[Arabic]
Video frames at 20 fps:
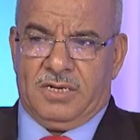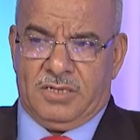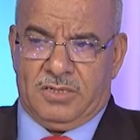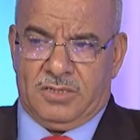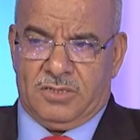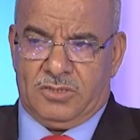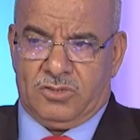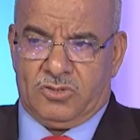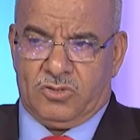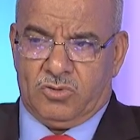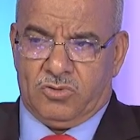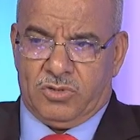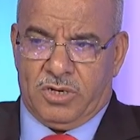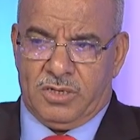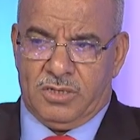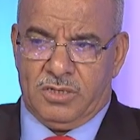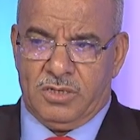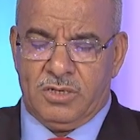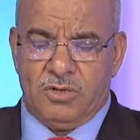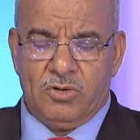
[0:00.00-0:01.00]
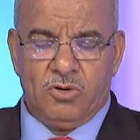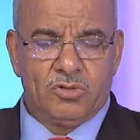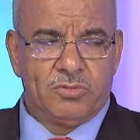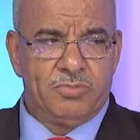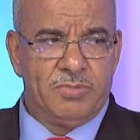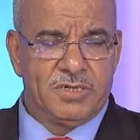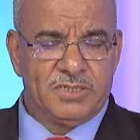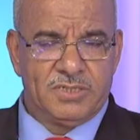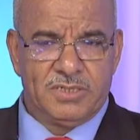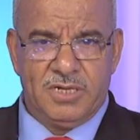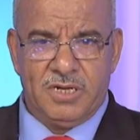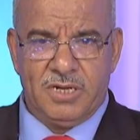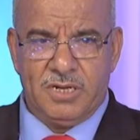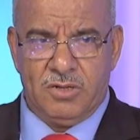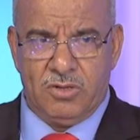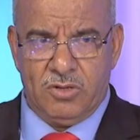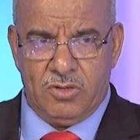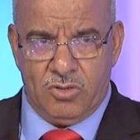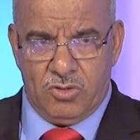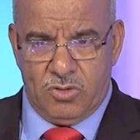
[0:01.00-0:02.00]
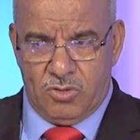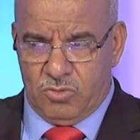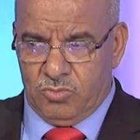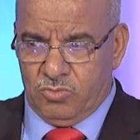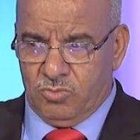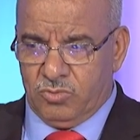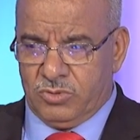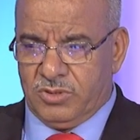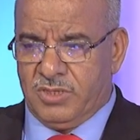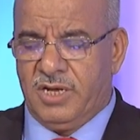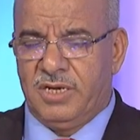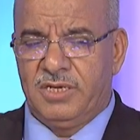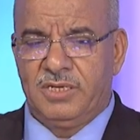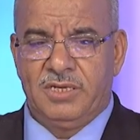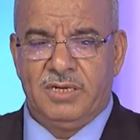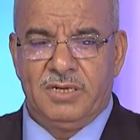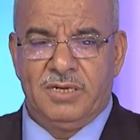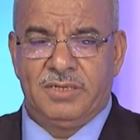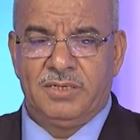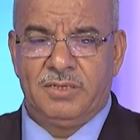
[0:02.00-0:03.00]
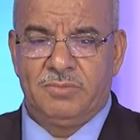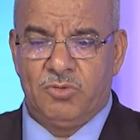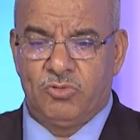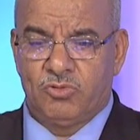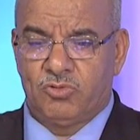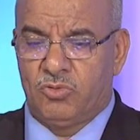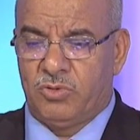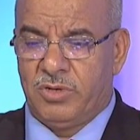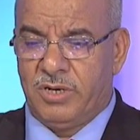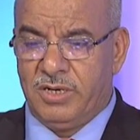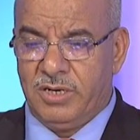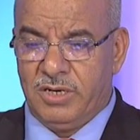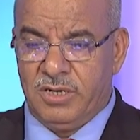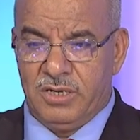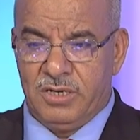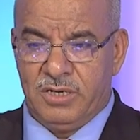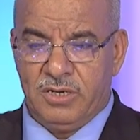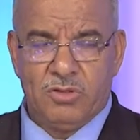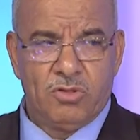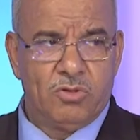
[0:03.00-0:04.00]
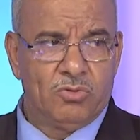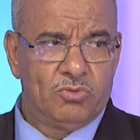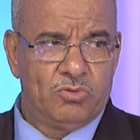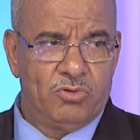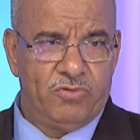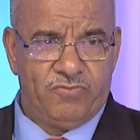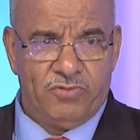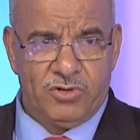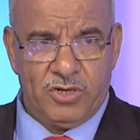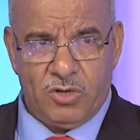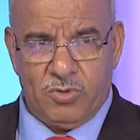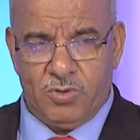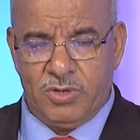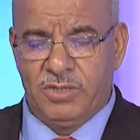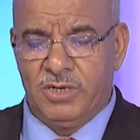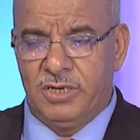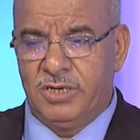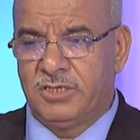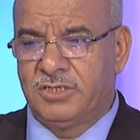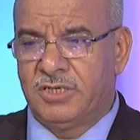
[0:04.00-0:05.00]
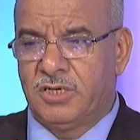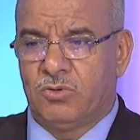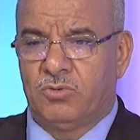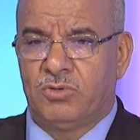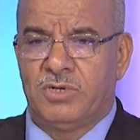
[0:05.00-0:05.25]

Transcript: شكرا الأخت ماجدة شكرا لك والتحية يعني موصولة للضيوف والإخوان اللي شاركونا